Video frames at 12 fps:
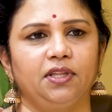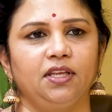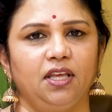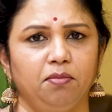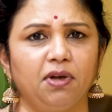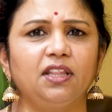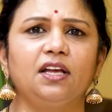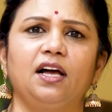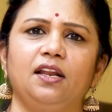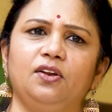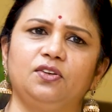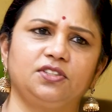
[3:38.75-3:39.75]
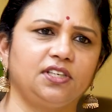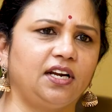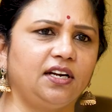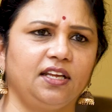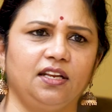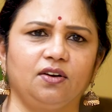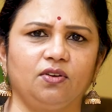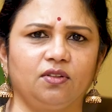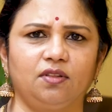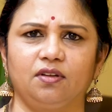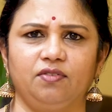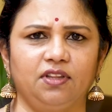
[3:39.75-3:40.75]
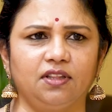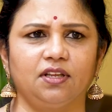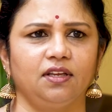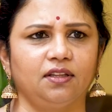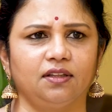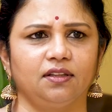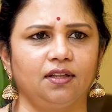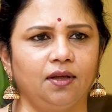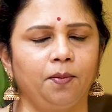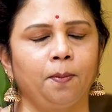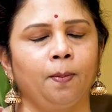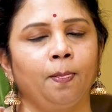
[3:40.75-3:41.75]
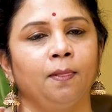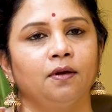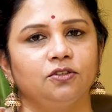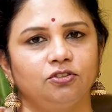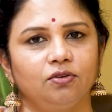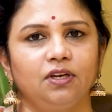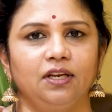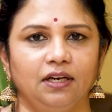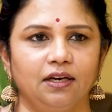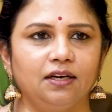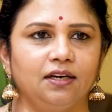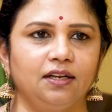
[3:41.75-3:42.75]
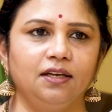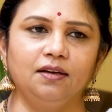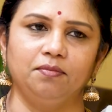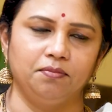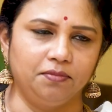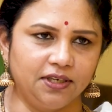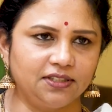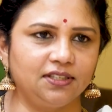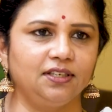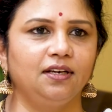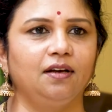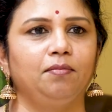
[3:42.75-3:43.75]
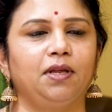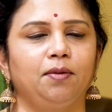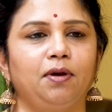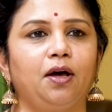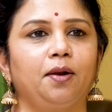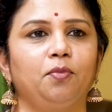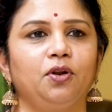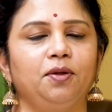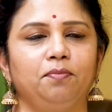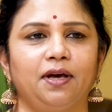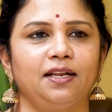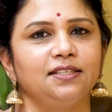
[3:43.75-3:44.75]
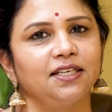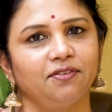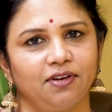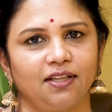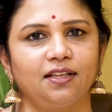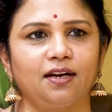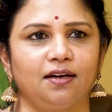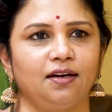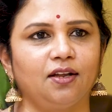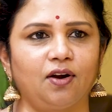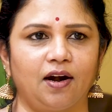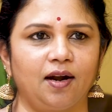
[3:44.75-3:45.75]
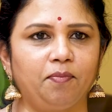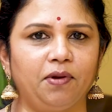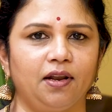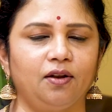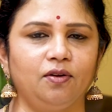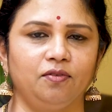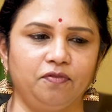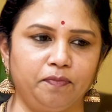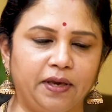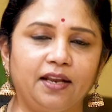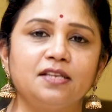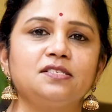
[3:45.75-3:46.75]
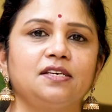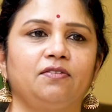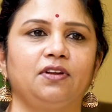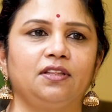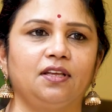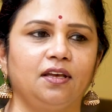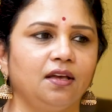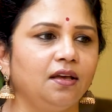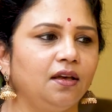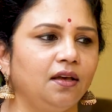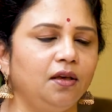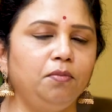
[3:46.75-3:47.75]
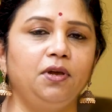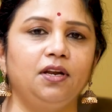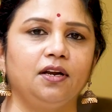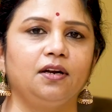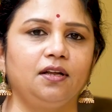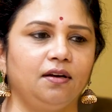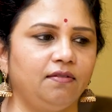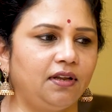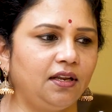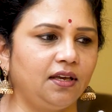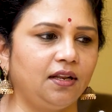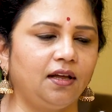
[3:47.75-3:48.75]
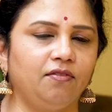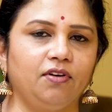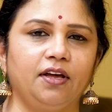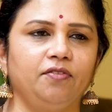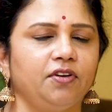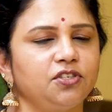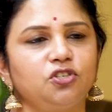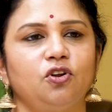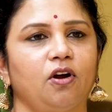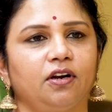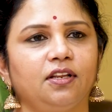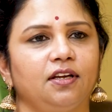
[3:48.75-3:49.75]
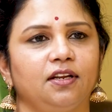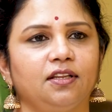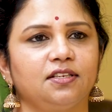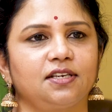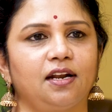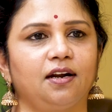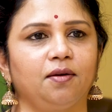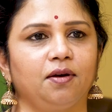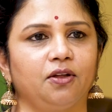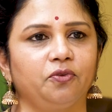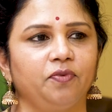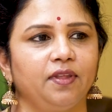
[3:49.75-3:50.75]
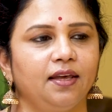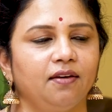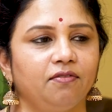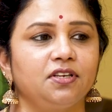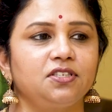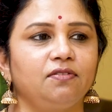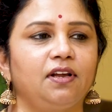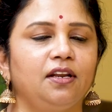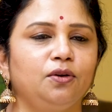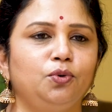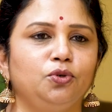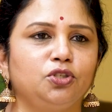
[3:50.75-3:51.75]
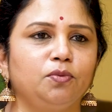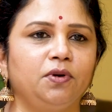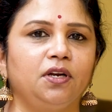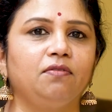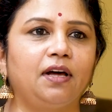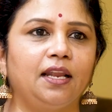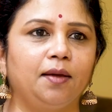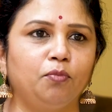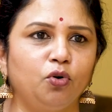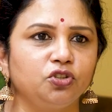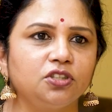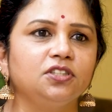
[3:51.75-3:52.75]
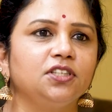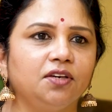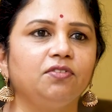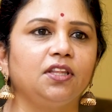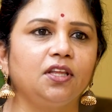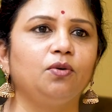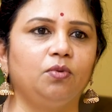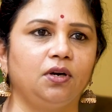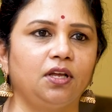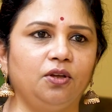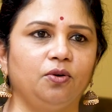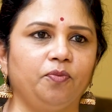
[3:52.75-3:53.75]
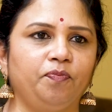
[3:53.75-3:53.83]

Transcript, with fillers: మందికి ఈ మధ్య కాలంలో స్టార్ట్ అయిన కొత్త వింత ఇదంతా సో ఏంటంటే బేసిక్ గా మనం హార్మోన్ ఇంబ్యాలెన్స్ ఎవరైతే అంటున్నారో ఆడపిల్లలు పేరెంట్స్ ఎవరైతే ఇమీడియట్ గా వాళ్ళకి ఇలా అవ్వగానే ఫస్ట్ డాక్టర్ దగ్గర తీసుకెళ్ళడం కాదు ఫస్ట్ hmm. వాళ్ళని కూర్చోపెట్టి వాళ్ళ ఎమోషన్స్ ఏవైతే ఉంటాయో